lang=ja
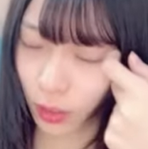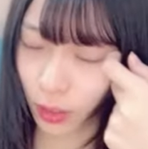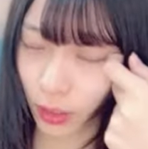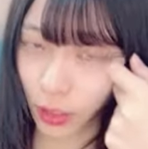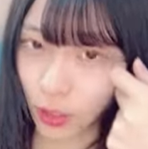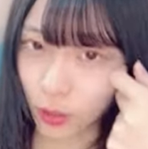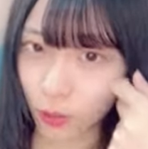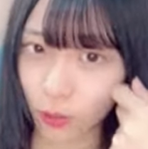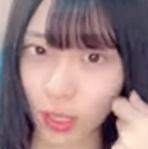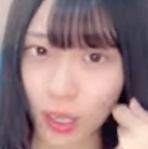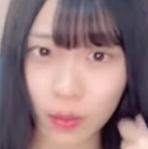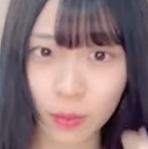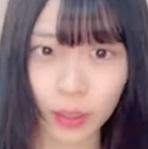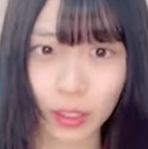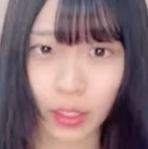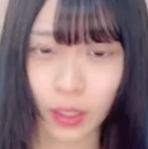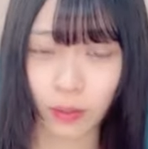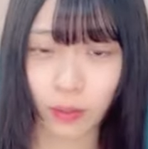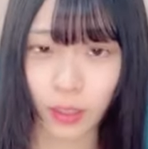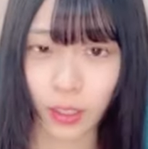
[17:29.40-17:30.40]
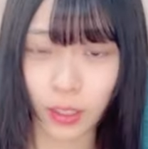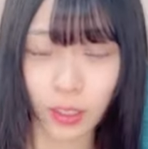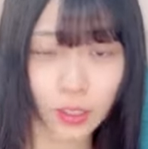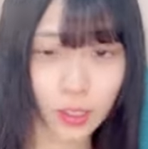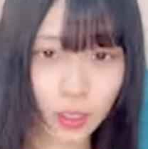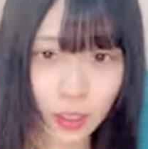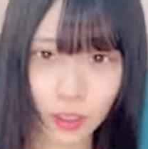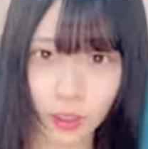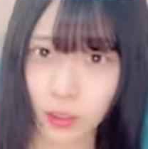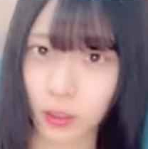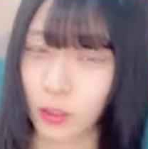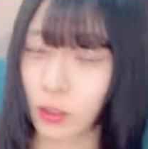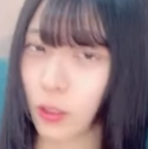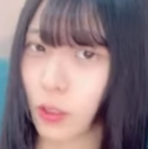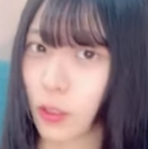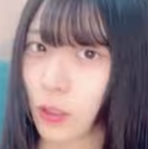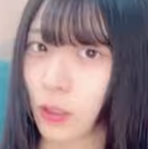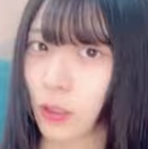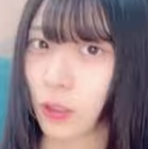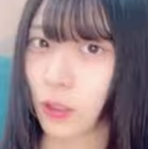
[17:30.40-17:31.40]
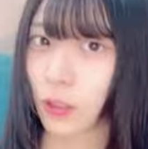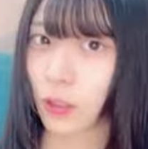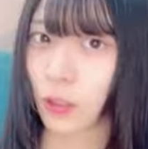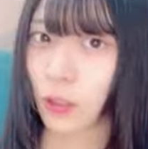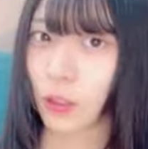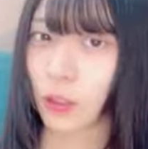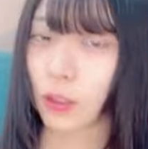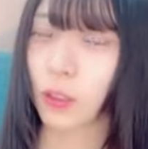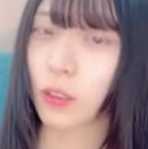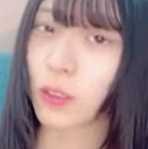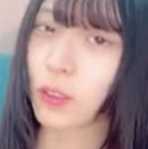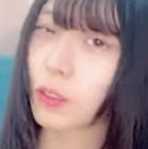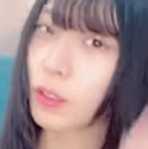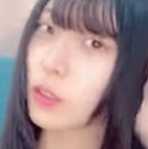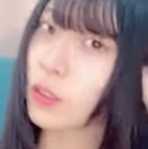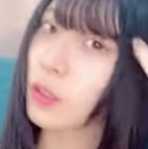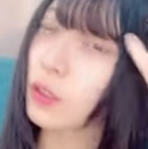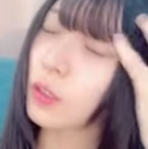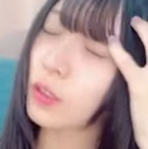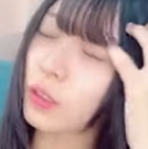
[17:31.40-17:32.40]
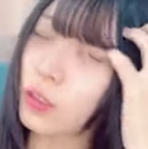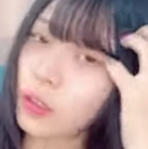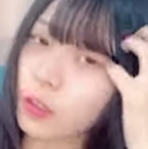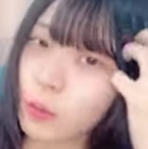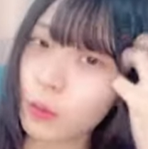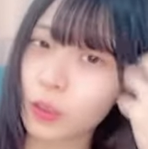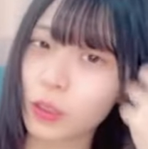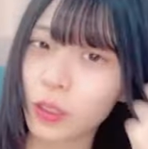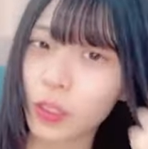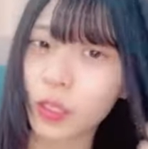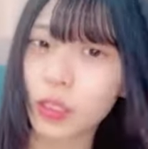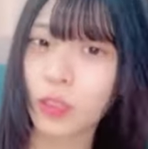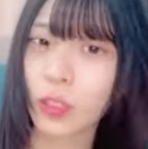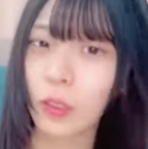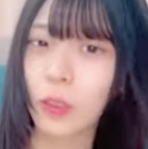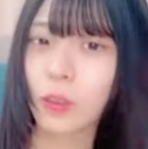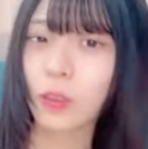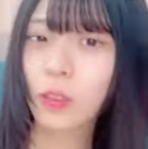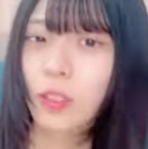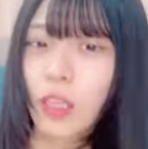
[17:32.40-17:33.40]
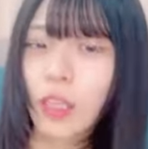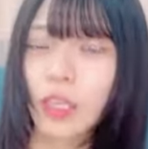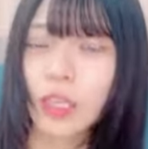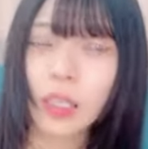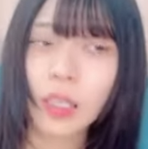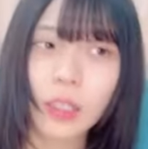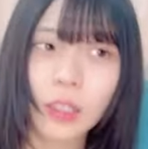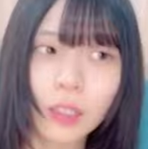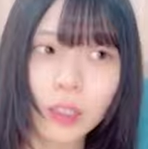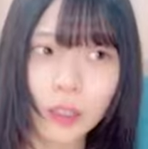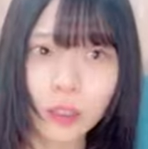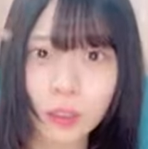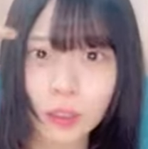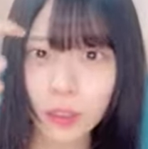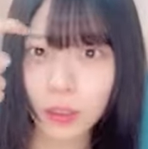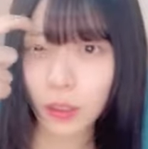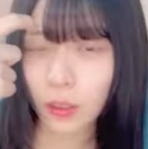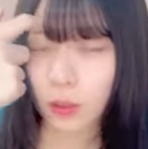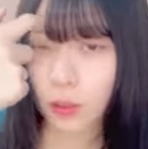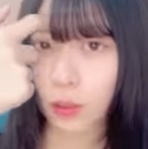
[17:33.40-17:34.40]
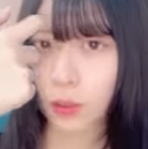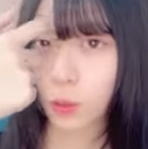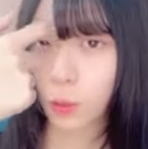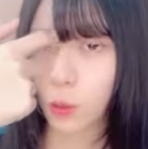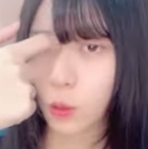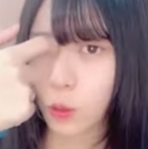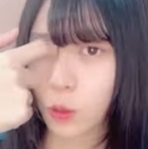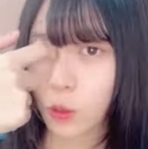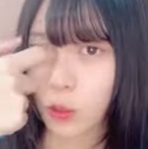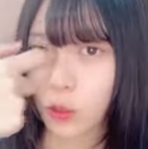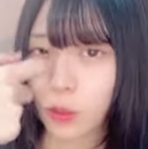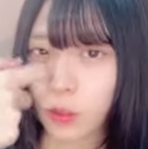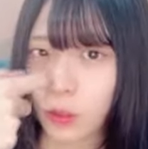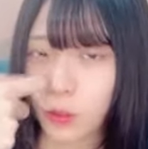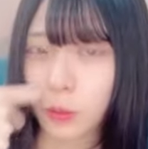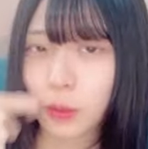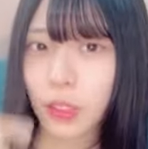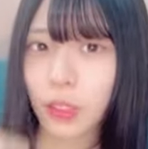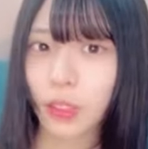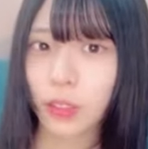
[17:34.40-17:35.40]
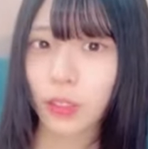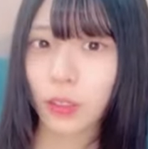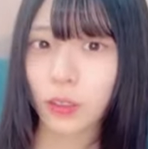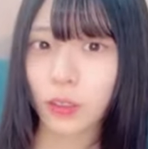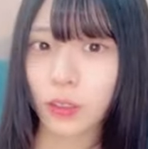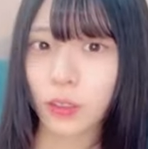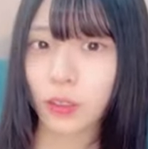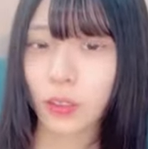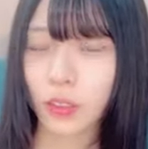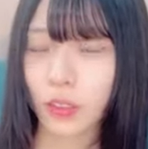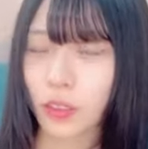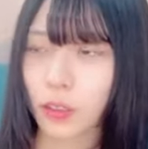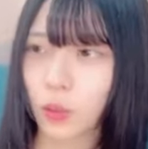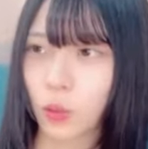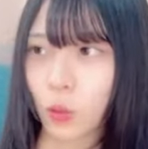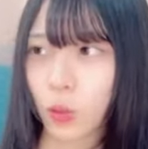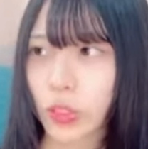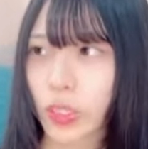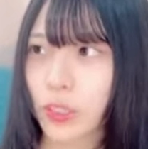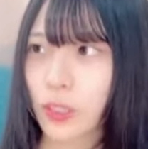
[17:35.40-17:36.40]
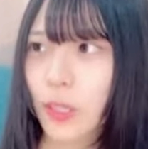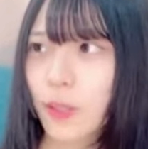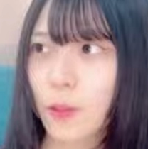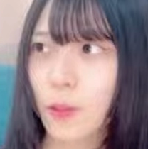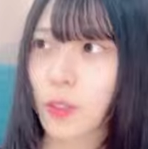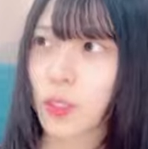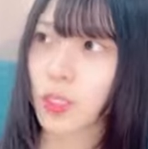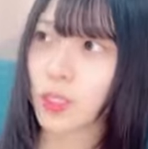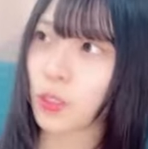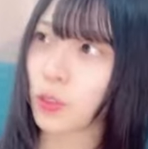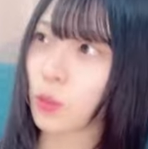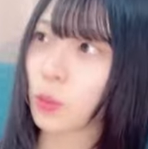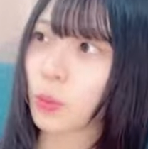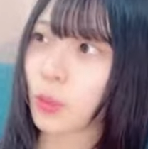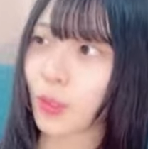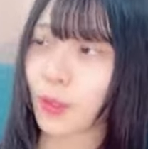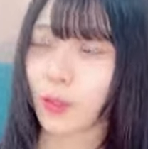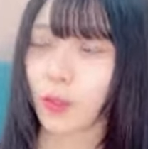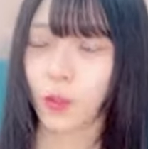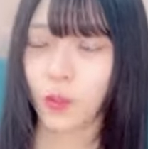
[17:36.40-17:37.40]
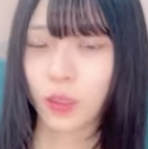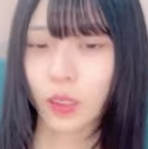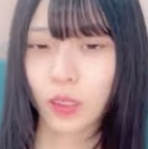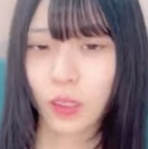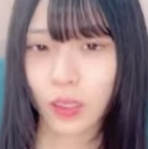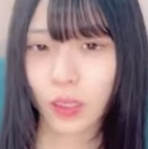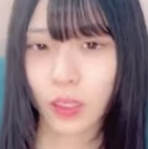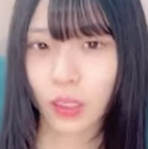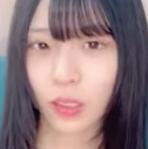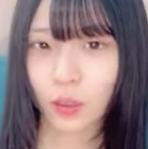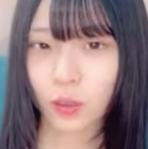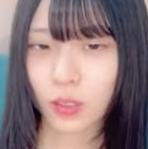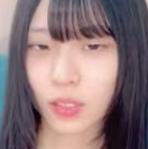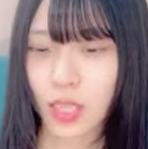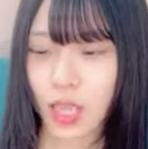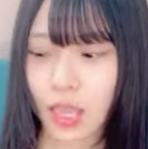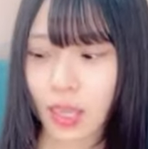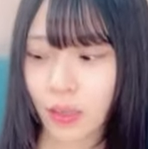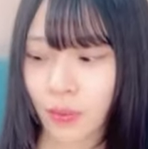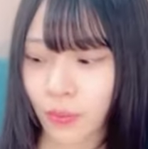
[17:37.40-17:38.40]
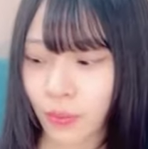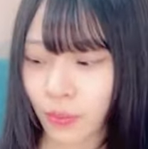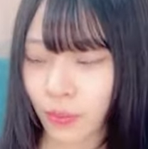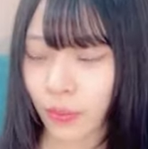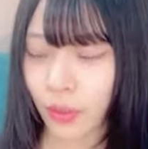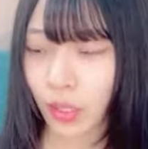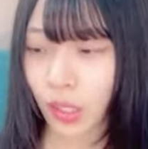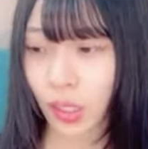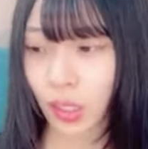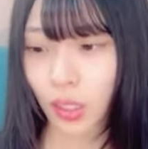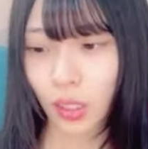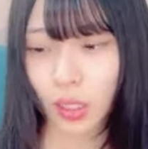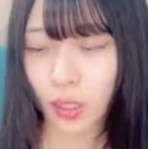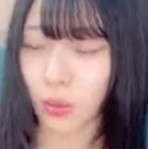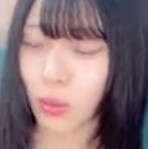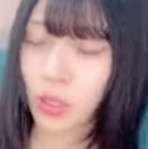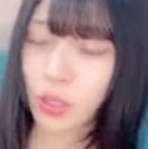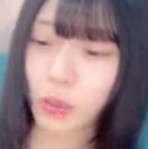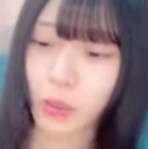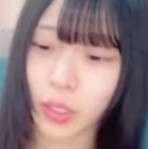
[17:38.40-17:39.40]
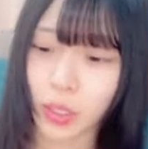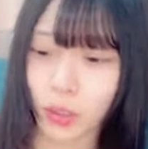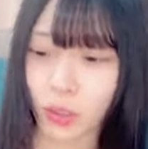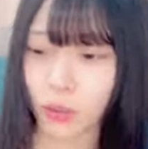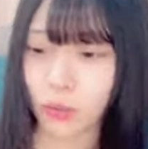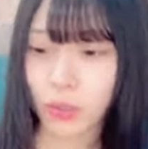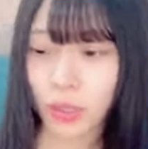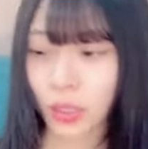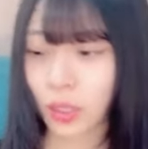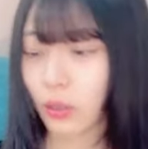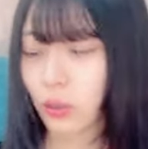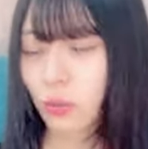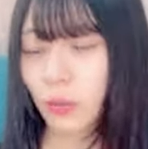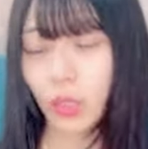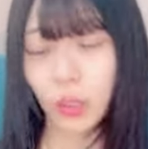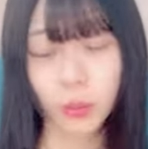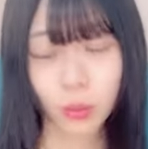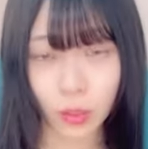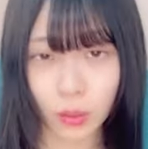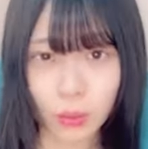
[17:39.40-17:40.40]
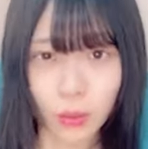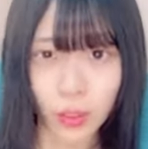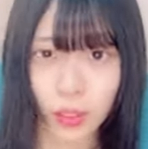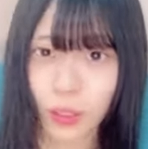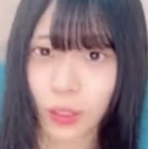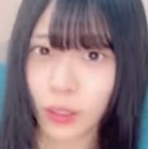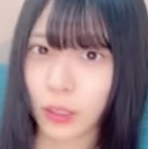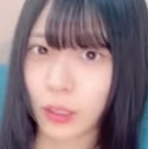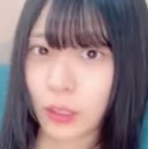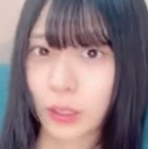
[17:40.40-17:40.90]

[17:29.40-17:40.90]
意な人おらんみたいな言われてさなんかなんか姫のなんか頼んでなんかこれを組み立てるの手伝ってほしいんよみたいな言ってたんだけど全員「え無理無理ほんまにほんまに無理」みたいな